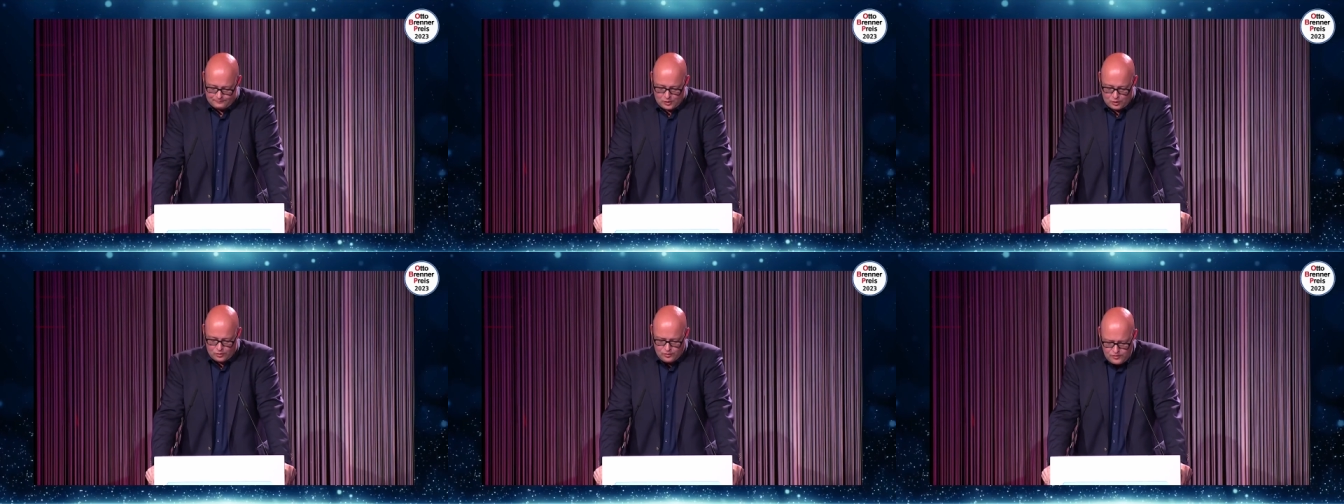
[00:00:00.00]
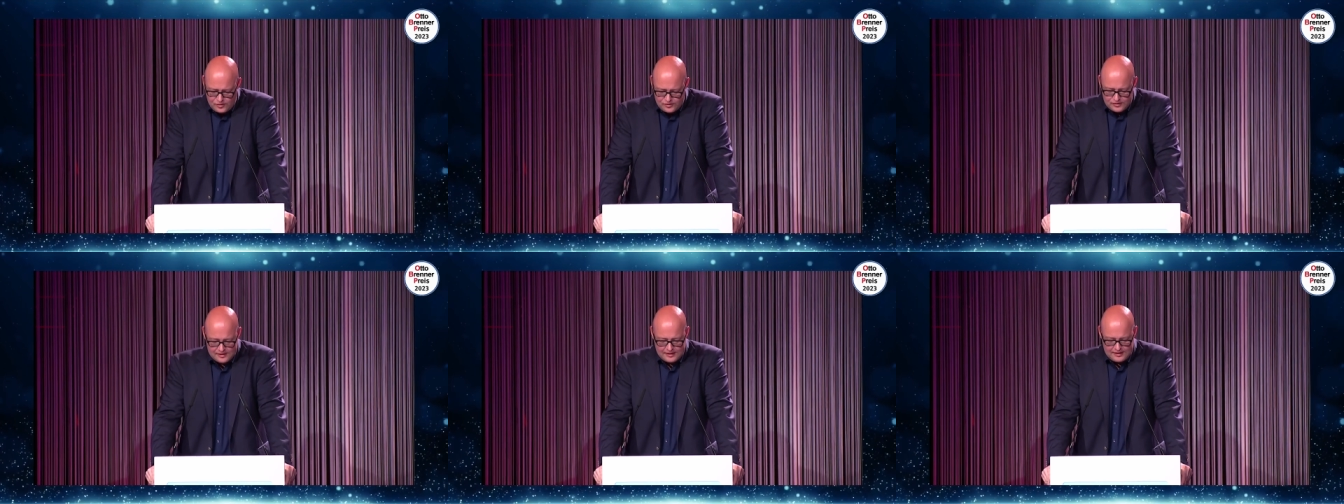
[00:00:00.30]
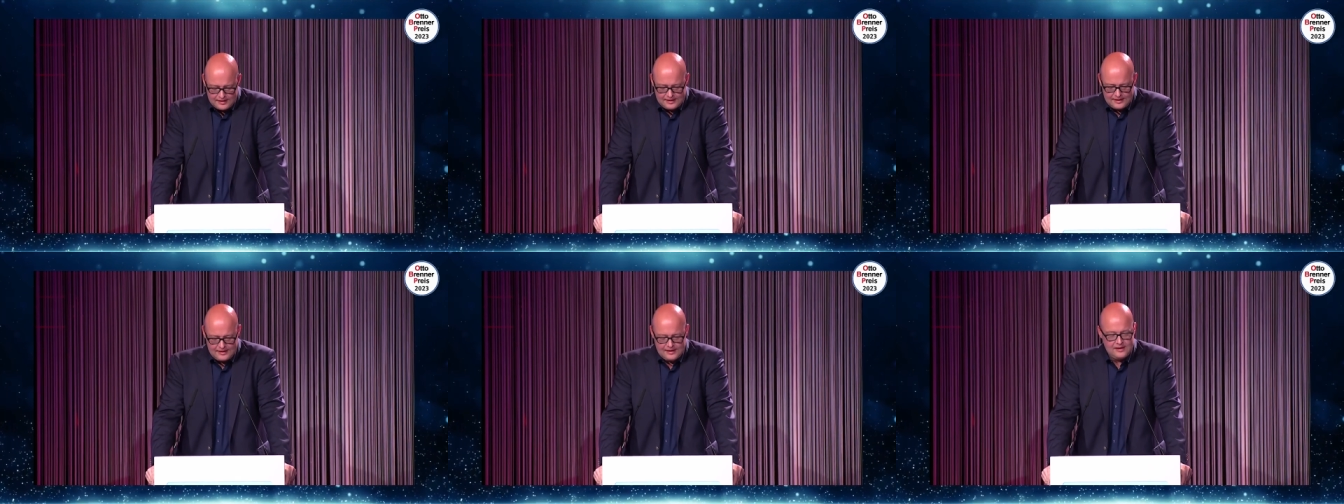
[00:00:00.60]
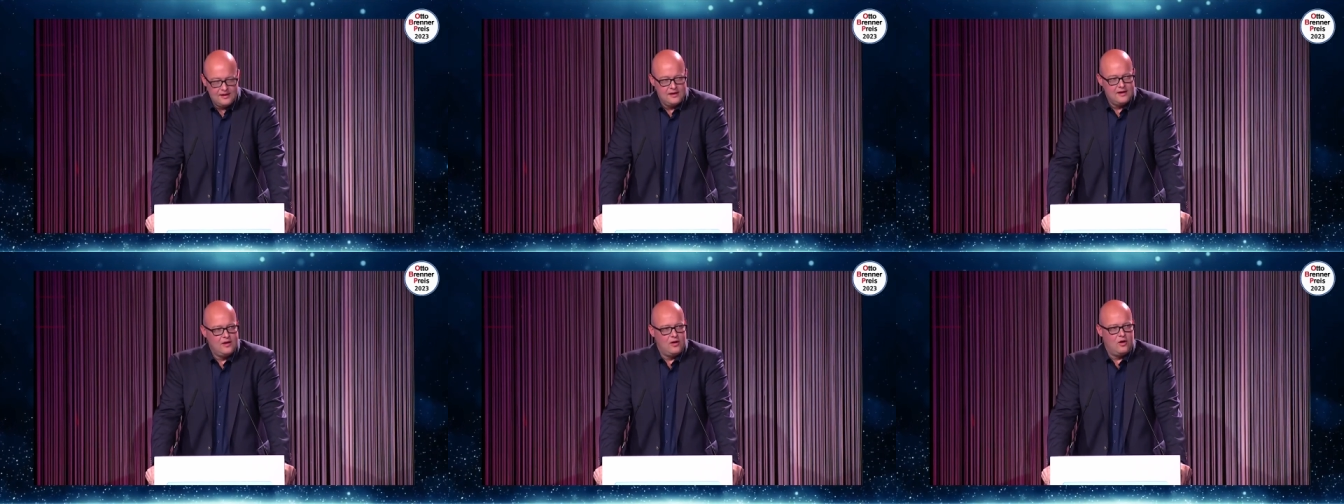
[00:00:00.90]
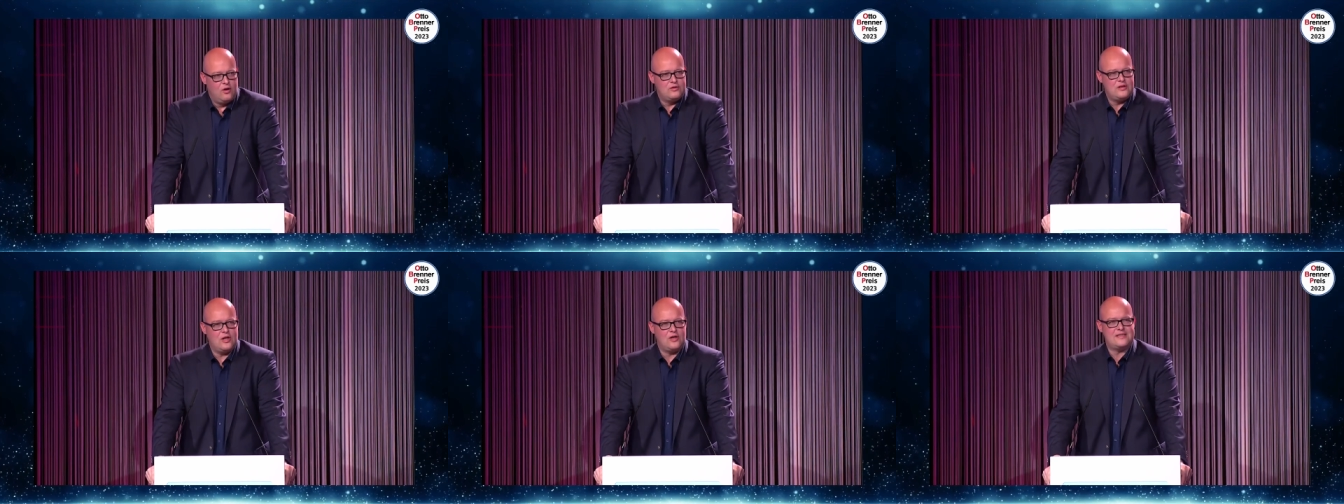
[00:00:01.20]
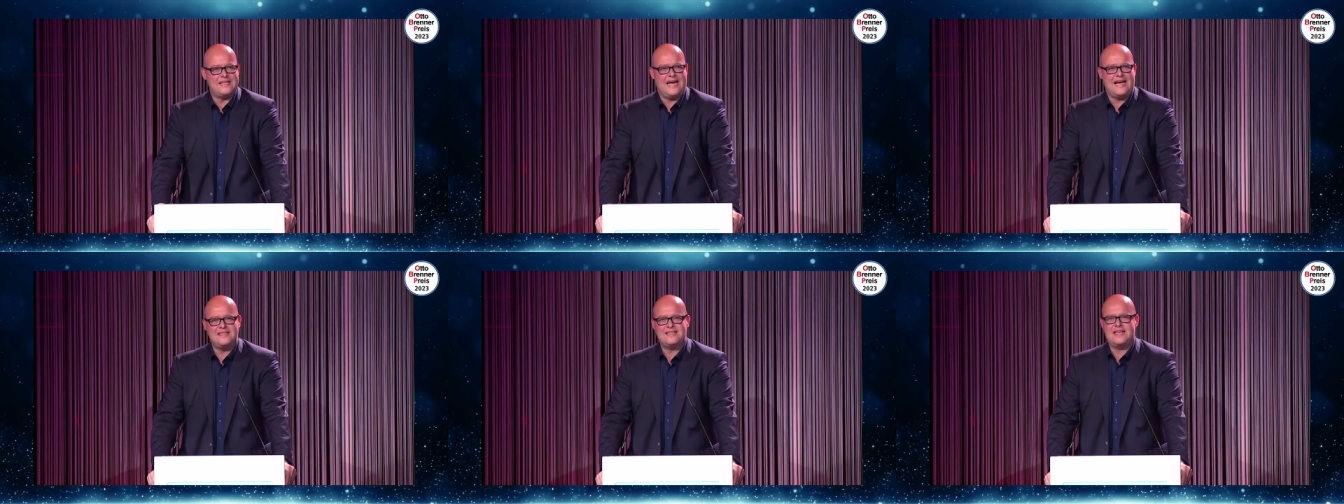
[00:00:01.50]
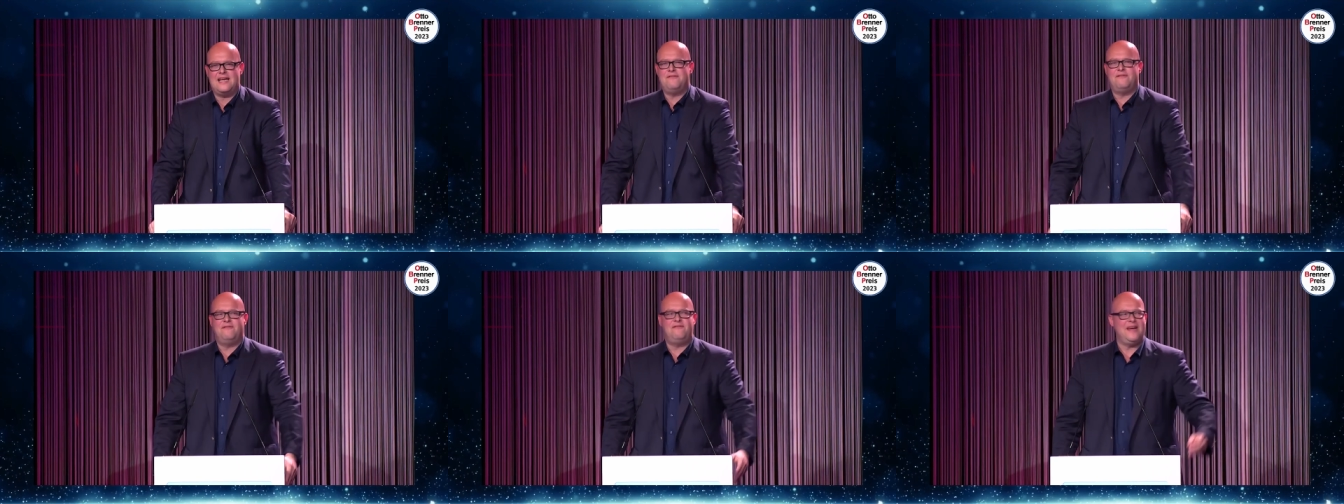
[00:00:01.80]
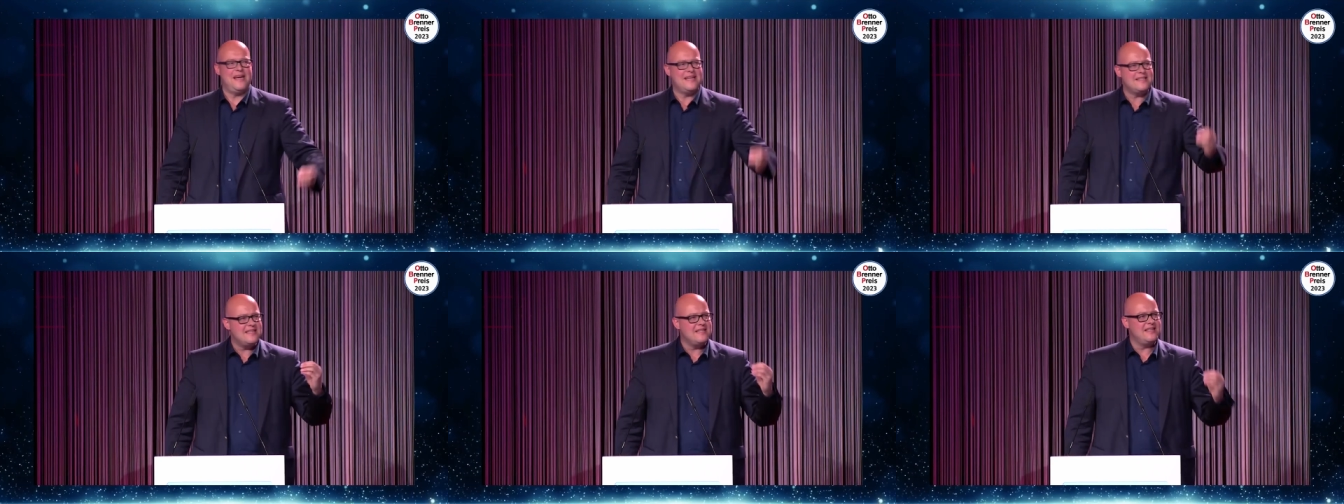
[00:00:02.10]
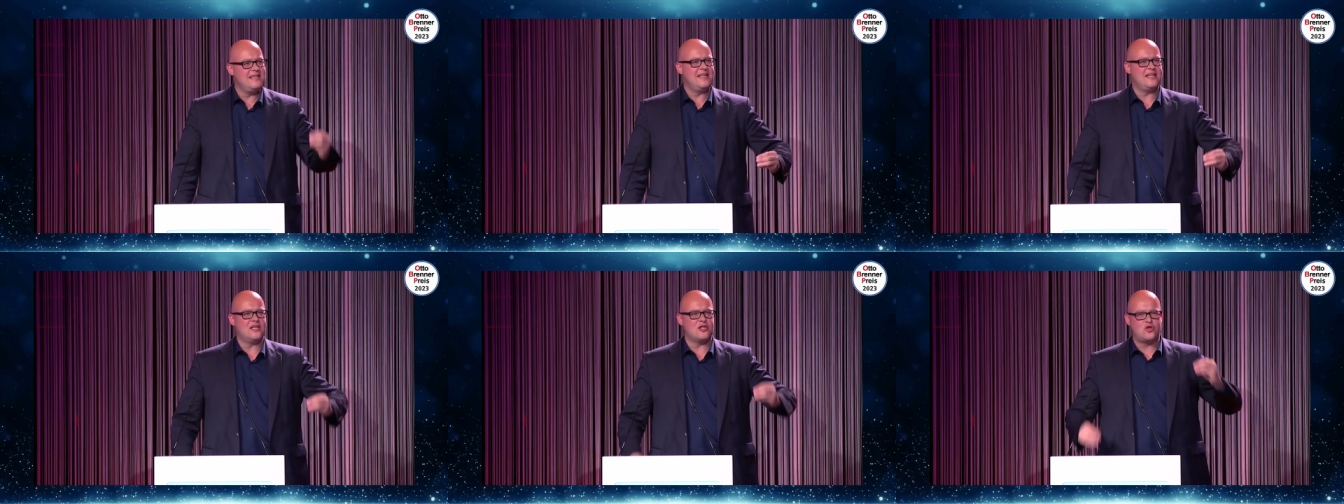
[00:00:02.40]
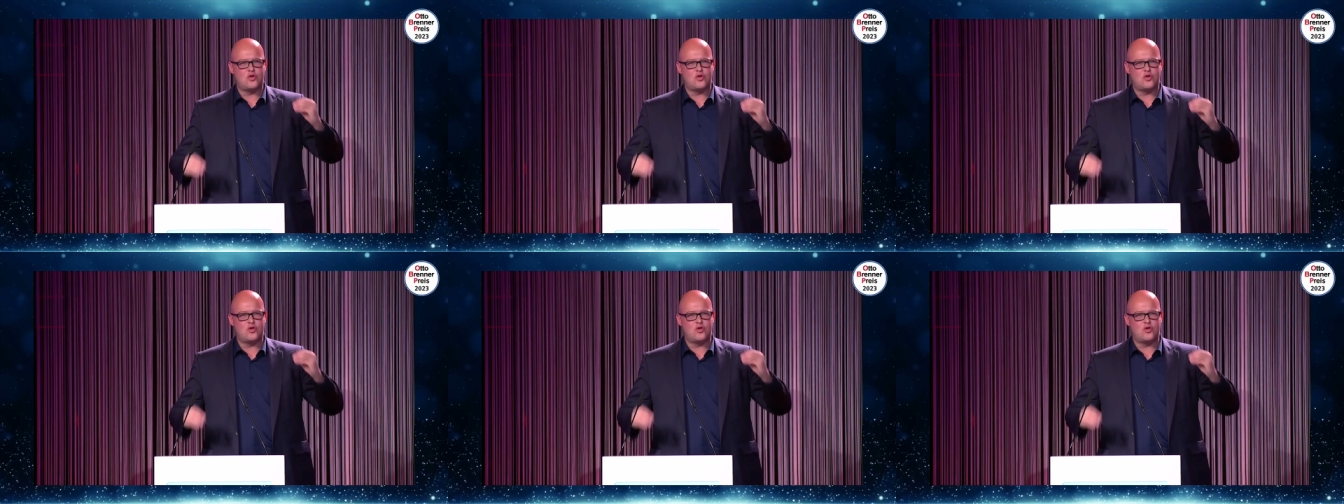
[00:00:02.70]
Und, und auch das ein wesentlicher